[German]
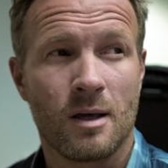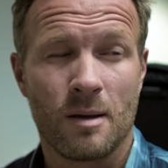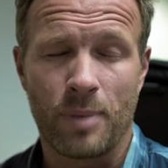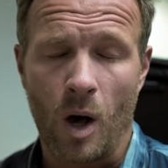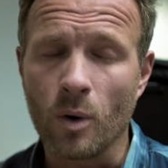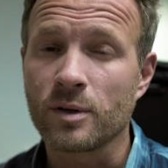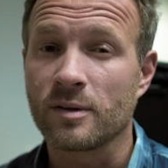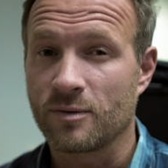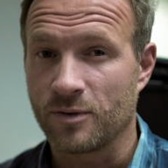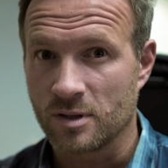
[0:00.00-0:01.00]
braucht
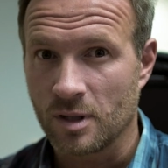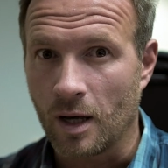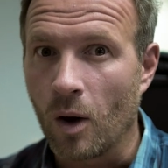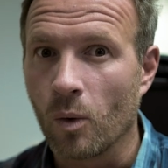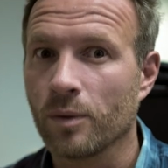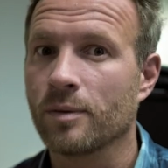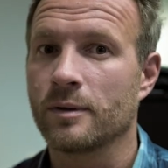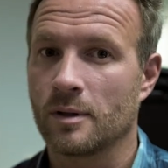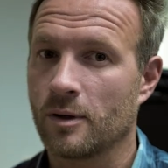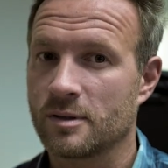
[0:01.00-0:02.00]
es Vertrauen.
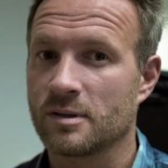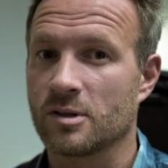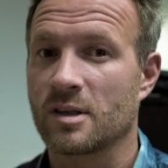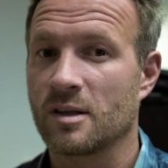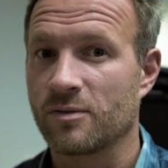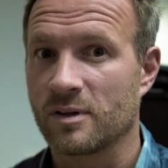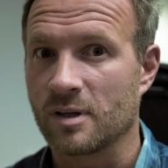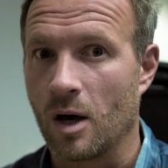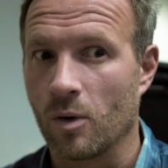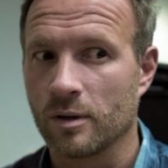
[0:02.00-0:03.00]
Die Leute sollten dir
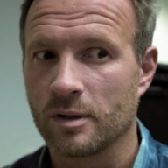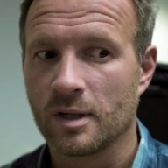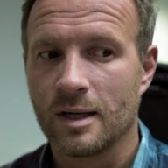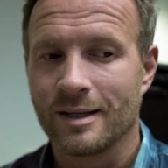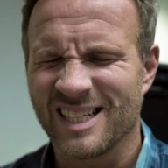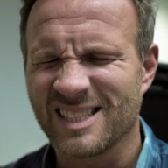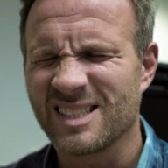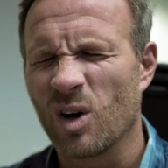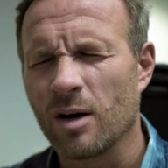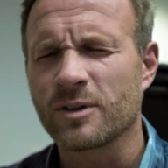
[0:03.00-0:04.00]
vertrauen. Und das
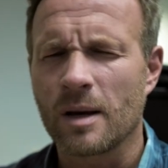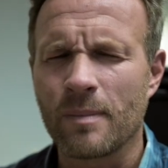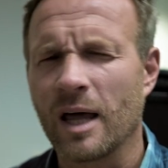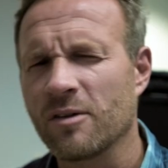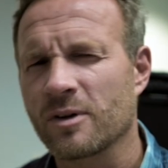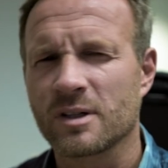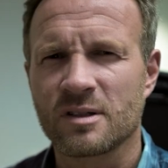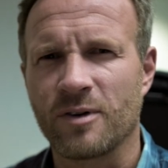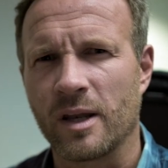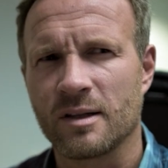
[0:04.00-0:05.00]
ist oft am Anfang
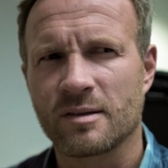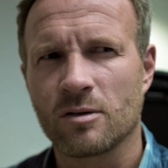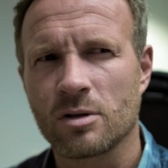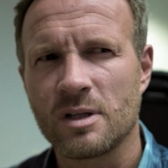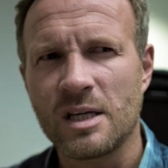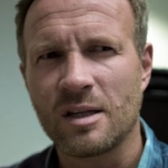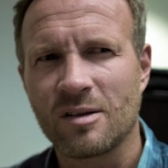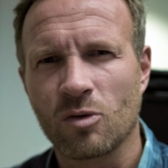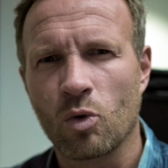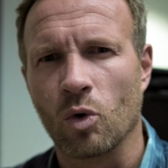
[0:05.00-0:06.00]
des Funnels noch nicht
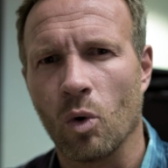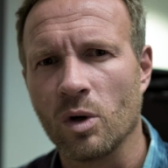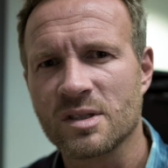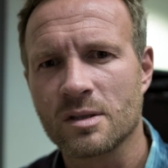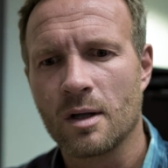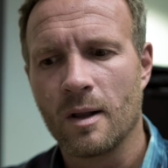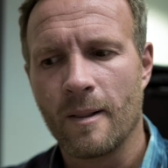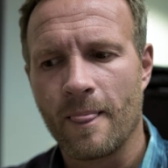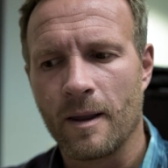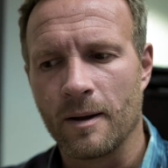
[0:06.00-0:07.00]
so groß.
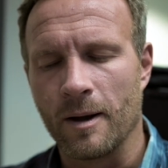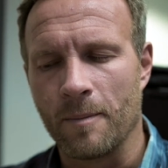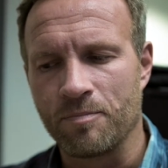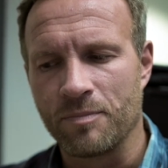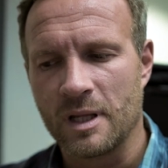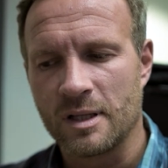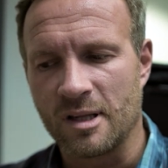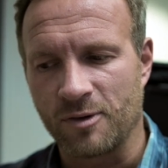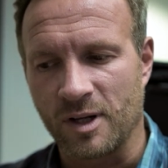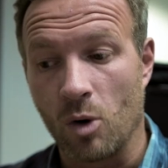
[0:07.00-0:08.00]
Ähm,
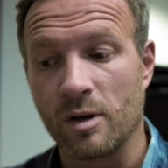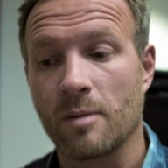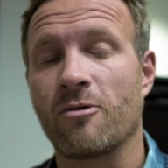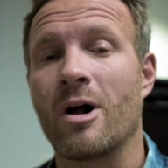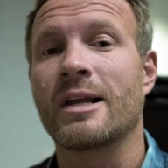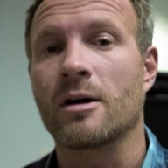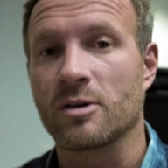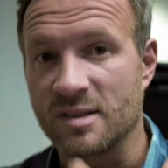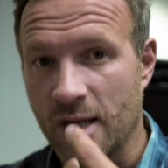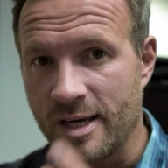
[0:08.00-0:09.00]
das Vertrauen, aber vor allen Dingen auch
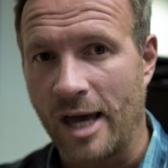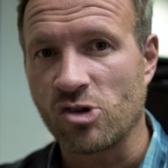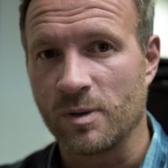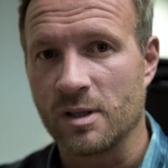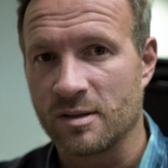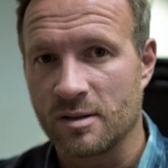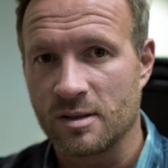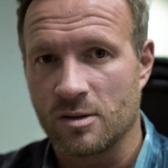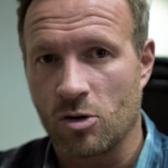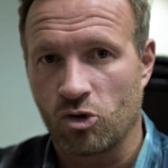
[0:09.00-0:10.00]
das Engagement, also
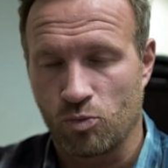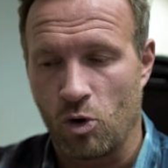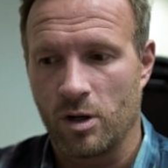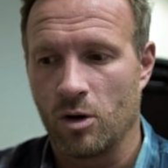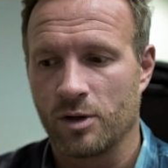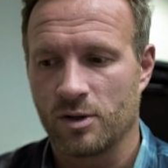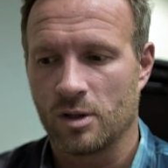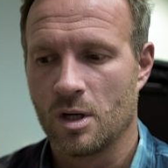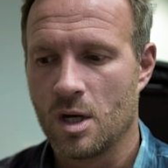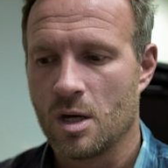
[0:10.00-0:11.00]
das Engagement der Leute,
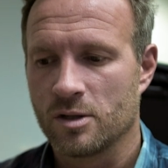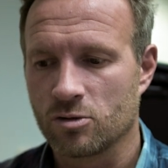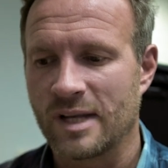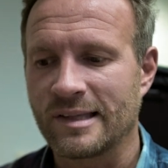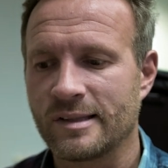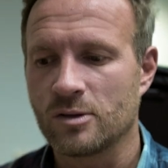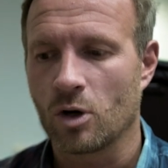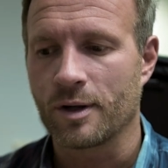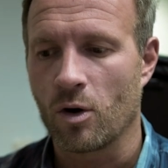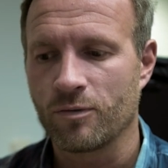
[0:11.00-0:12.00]
sodass sie
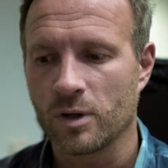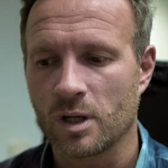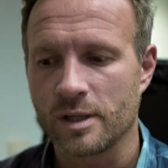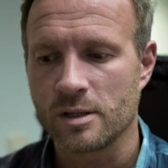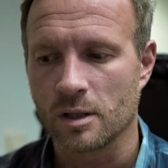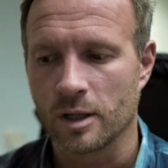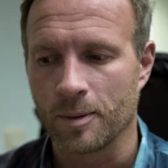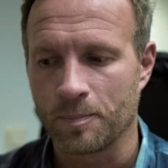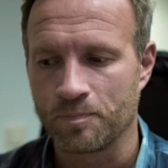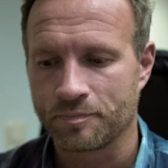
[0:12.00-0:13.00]
dort auch wirklich
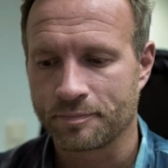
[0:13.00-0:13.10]
ähm,